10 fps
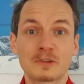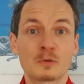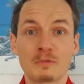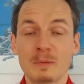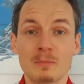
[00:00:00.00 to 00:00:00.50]

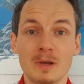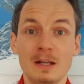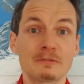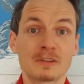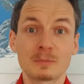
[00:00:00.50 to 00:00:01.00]
November,
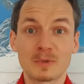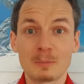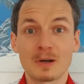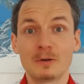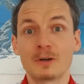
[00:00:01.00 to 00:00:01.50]
11.
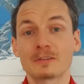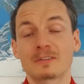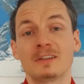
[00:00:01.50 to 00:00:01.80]
September hörst,